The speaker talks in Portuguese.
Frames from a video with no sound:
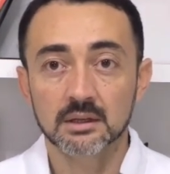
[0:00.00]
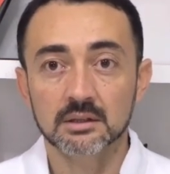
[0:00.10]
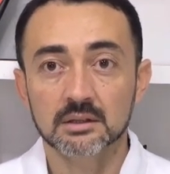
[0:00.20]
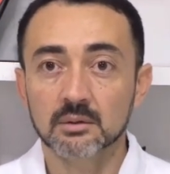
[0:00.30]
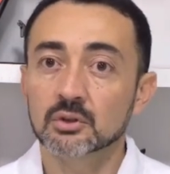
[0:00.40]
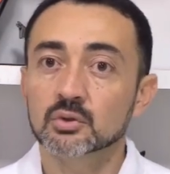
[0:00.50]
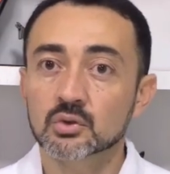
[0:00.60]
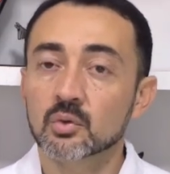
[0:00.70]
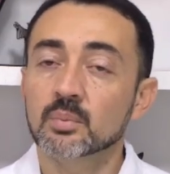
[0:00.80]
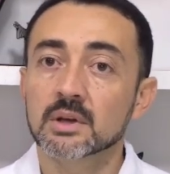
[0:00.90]
então, a
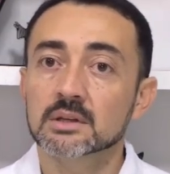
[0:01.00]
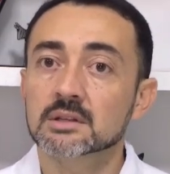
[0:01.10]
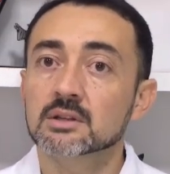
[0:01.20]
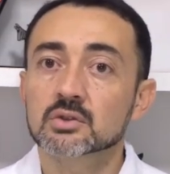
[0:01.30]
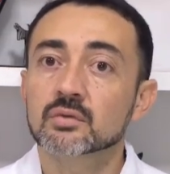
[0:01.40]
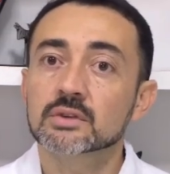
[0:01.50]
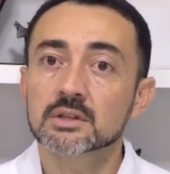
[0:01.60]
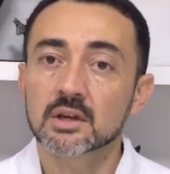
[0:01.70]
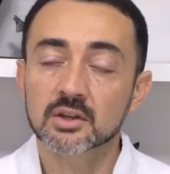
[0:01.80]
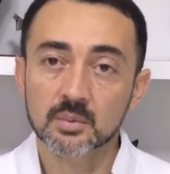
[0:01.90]
endoscopia seria
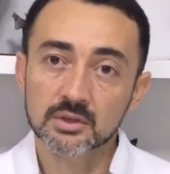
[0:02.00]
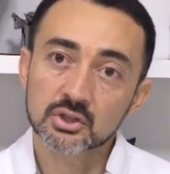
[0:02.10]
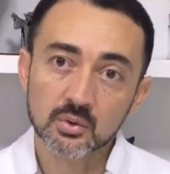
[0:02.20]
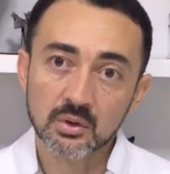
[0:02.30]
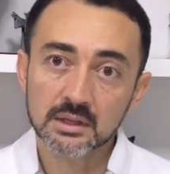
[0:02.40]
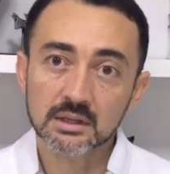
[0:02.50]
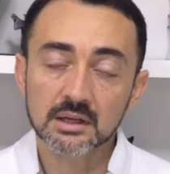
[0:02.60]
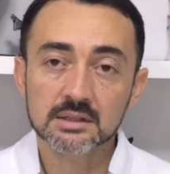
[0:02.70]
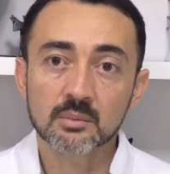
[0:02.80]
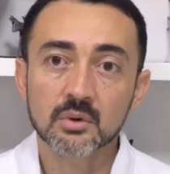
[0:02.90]
suficiente para a gente coletar
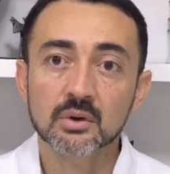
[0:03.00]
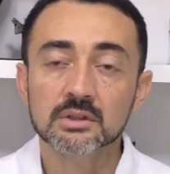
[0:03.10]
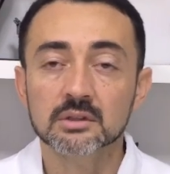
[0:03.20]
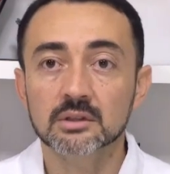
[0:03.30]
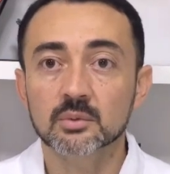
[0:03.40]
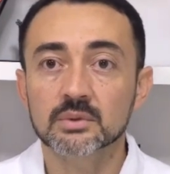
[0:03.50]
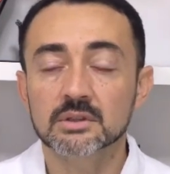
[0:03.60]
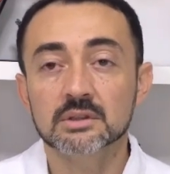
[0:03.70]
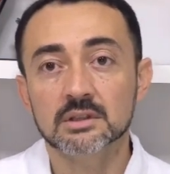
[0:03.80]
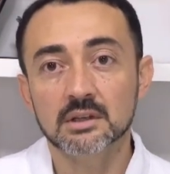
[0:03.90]
essa amostra, né? não
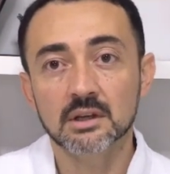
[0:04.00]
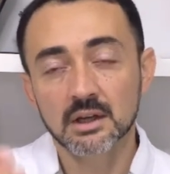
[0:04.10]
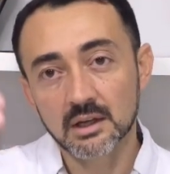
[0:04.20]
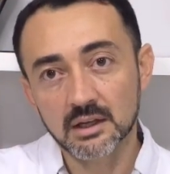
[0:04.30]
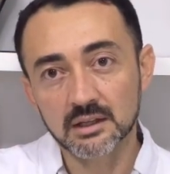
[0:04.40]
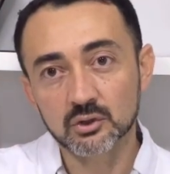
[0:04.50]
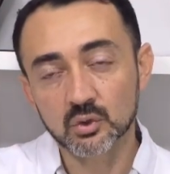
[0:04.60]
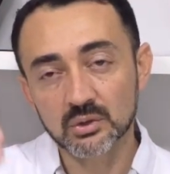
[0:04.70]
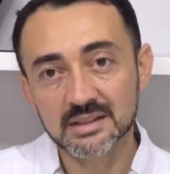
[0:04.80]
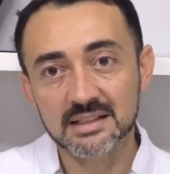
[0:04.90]
precisa ser em
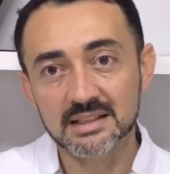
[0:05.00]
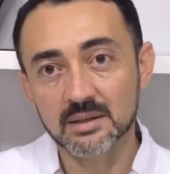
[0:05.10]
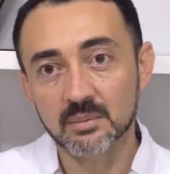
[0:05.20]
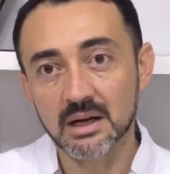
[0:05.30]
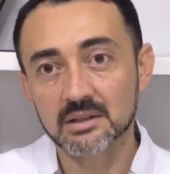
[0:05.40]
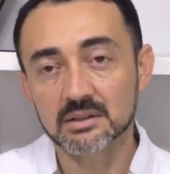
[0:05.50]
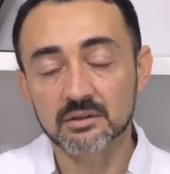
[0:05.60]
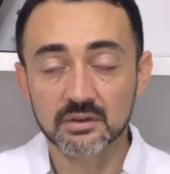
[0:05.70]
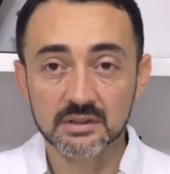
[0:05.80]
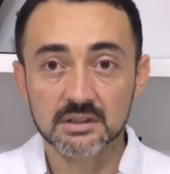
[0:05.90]
todas as camadas, né?
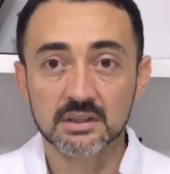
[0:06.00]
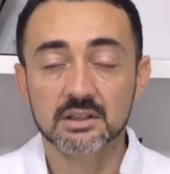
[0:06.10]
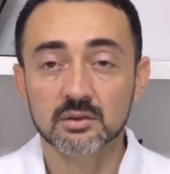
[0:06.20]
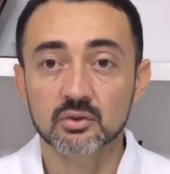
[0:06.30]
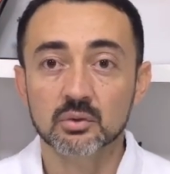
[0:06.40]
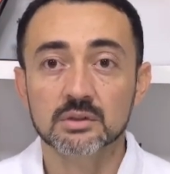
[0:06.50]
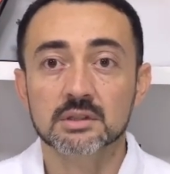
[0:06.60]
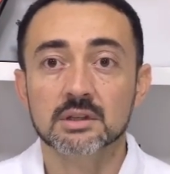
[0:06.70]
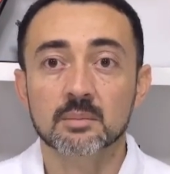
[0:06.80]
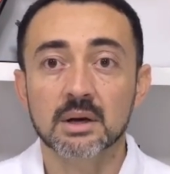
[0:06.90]
fazer secção de todas
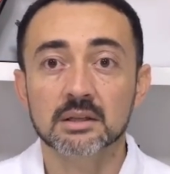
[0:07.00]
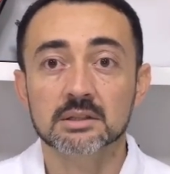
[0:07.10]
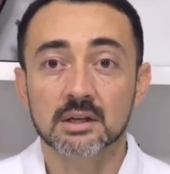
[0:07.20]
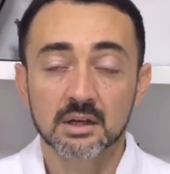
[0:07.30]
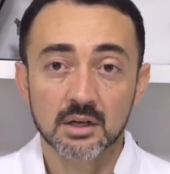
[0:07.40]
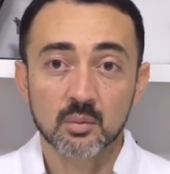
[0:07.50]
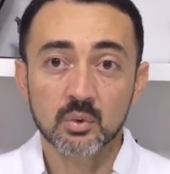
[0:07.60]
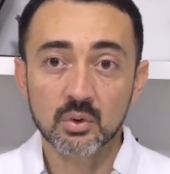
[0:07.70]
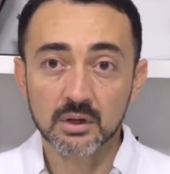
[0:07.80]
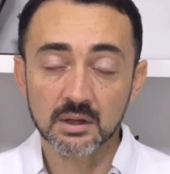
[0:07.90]
as camadas,
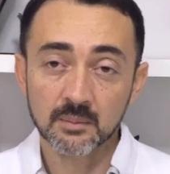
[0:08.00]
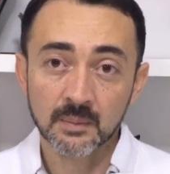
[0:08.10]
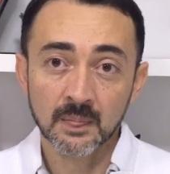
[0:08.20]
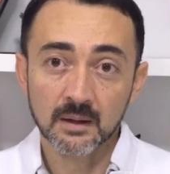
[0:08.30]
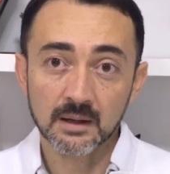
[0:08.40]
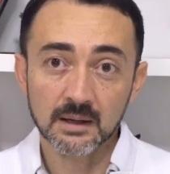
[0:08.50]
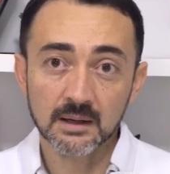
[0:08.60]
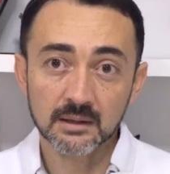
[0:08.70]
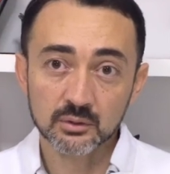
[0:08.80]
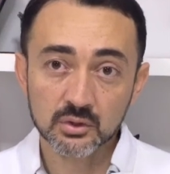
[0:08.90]
porque
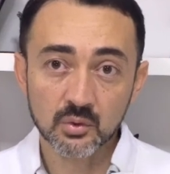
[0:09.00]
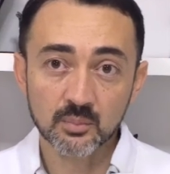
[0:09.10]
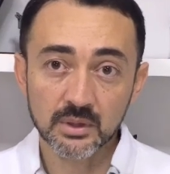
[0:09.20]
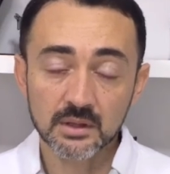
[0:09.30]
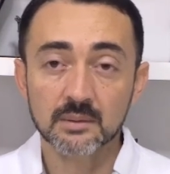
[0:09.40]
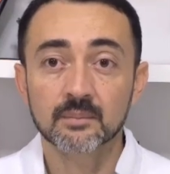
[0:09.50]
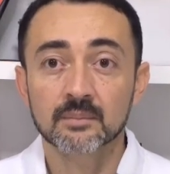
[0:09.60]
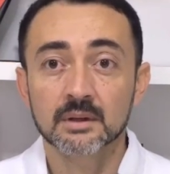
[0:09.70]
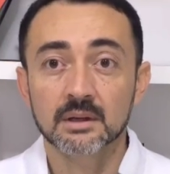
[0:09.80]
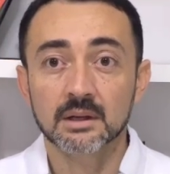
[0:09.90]
a endoscopia
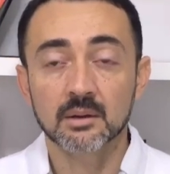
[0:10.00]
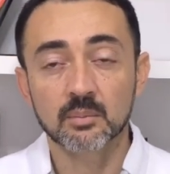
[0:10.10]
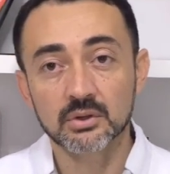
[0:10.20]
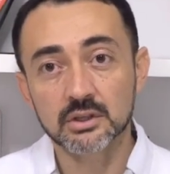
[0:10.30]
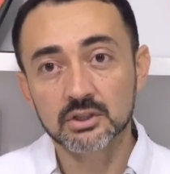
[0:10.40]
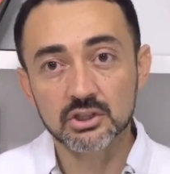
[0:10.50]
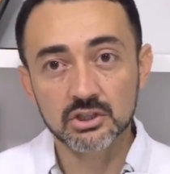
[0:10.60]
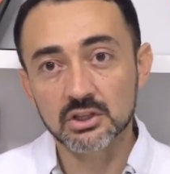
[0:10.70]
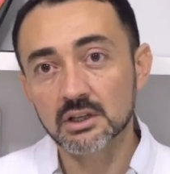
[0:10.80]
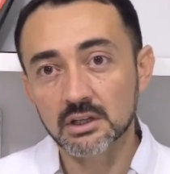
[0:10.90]
ela pode
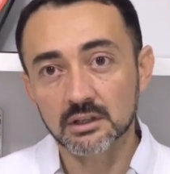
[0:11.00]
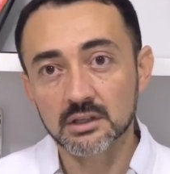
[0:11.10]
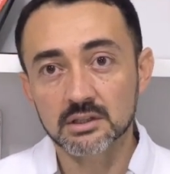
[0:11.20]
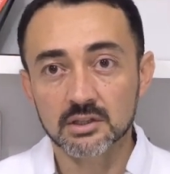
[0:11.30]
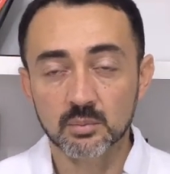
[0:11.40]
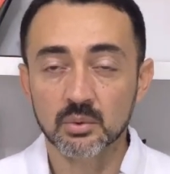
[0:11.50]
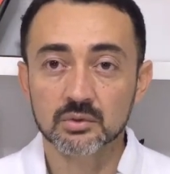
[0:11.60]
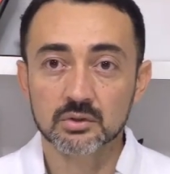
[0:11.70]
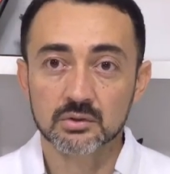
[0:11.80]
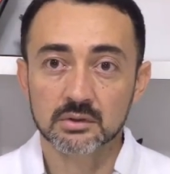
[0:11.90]
atingir nesses né,
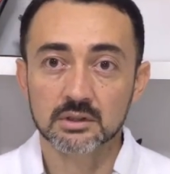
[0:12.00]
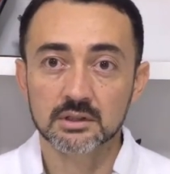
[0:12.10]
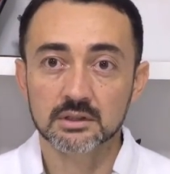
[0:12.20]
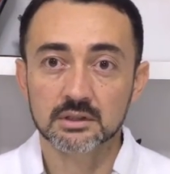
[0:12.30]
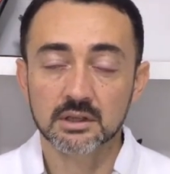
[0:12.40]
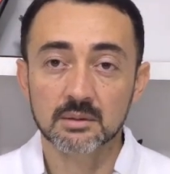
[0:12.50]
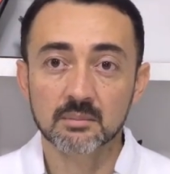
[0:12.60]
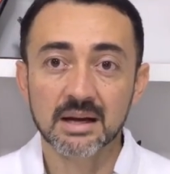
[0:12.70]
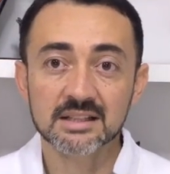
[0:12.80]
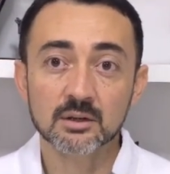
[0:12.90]
pontos que tem
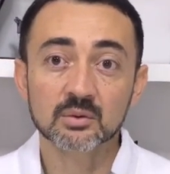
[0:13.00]
mais